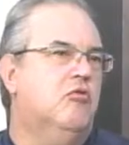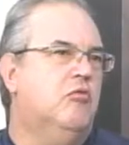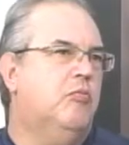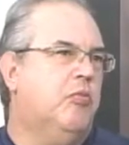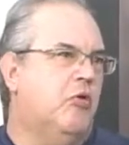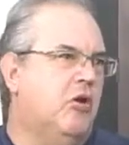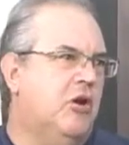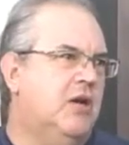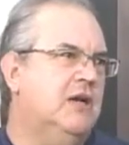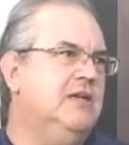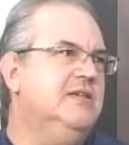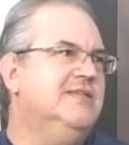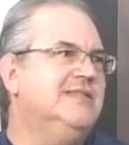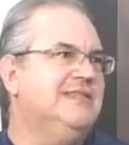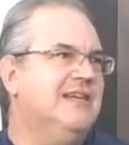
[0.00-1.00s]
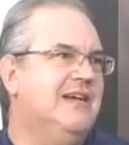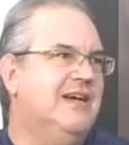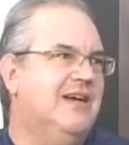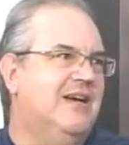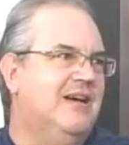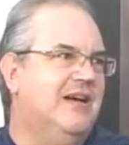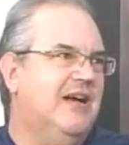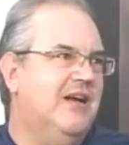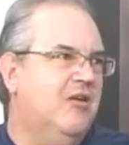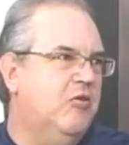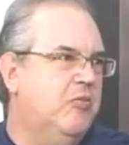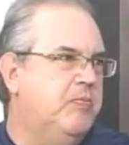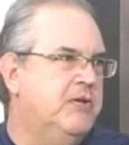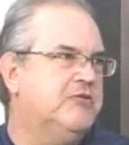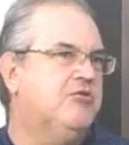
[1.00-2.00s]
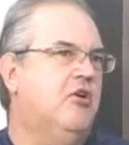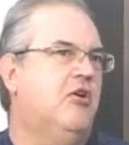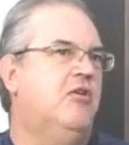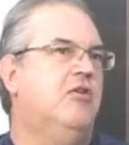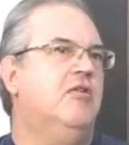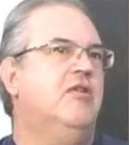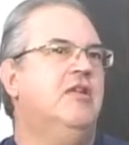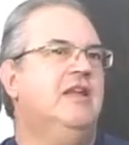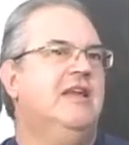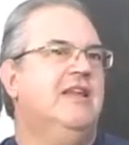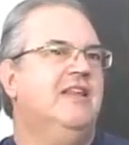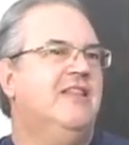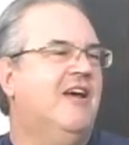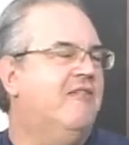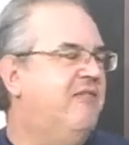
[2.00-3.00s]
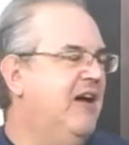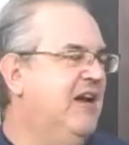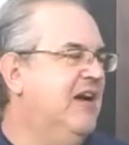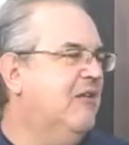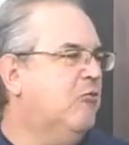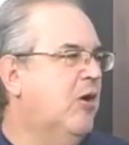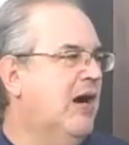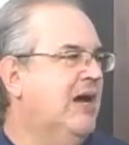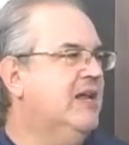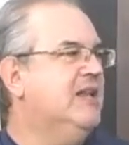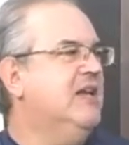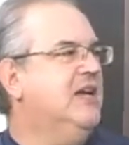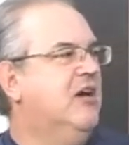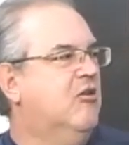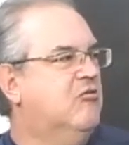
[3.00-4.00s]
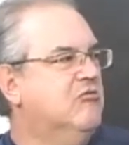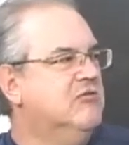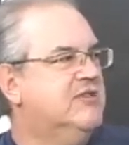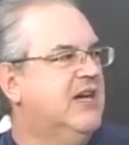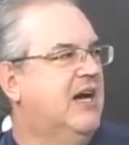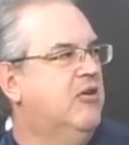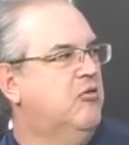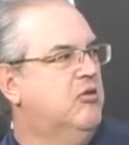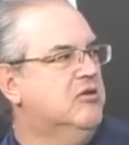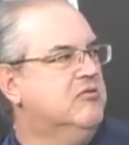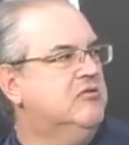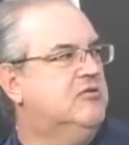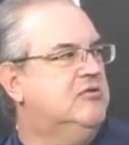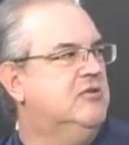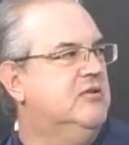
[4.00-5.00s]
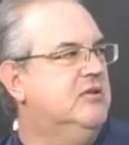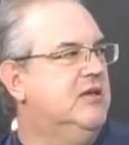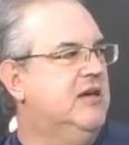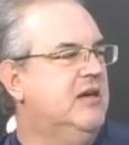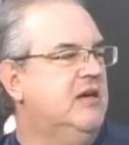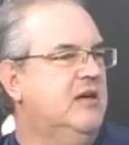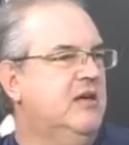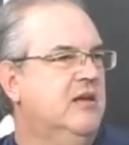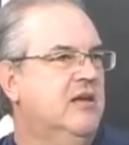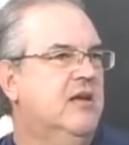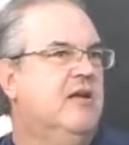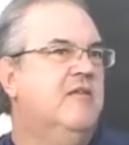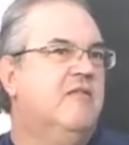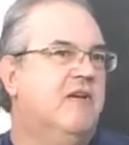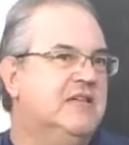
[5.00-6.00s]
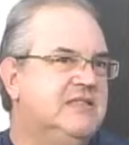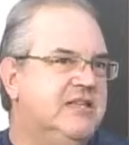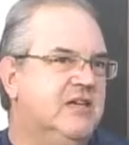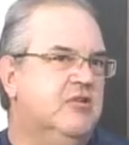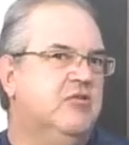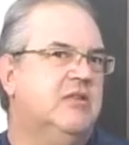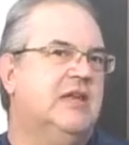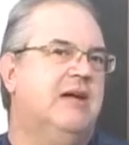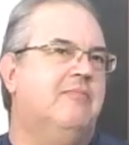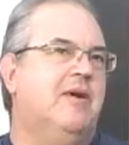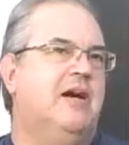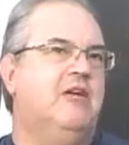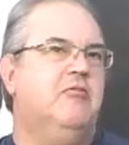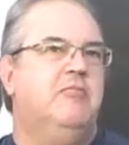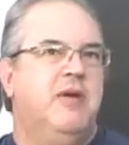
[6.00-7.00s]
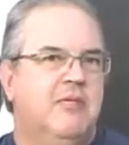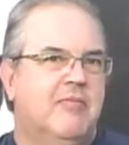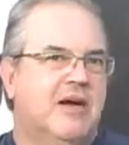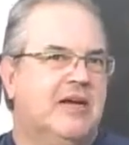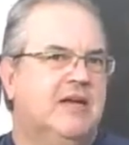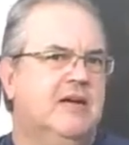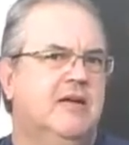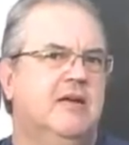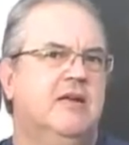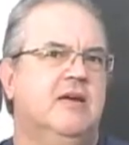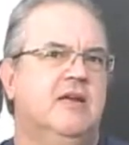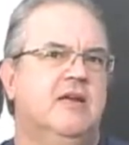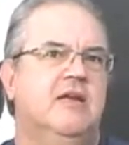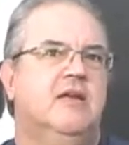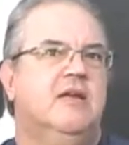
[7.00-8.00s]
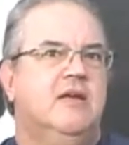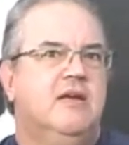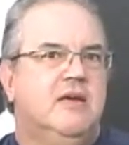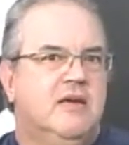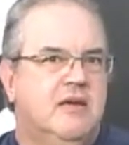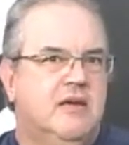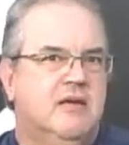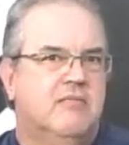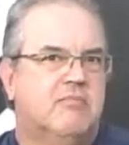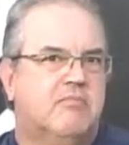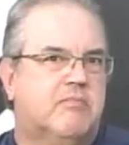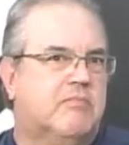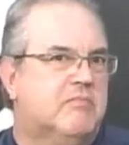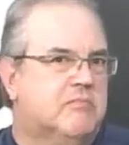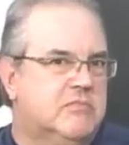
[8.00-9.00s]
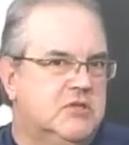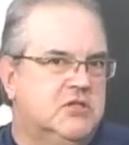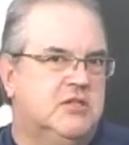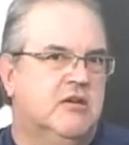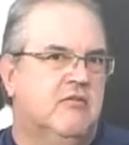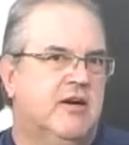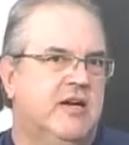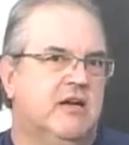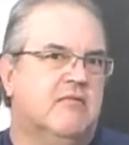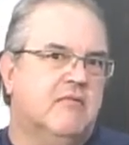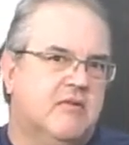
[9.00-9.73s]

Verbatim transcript: o a, o pessoal da velha guarda e alguns garotos, né, fazendo um trabalho bem bacana e estão aí.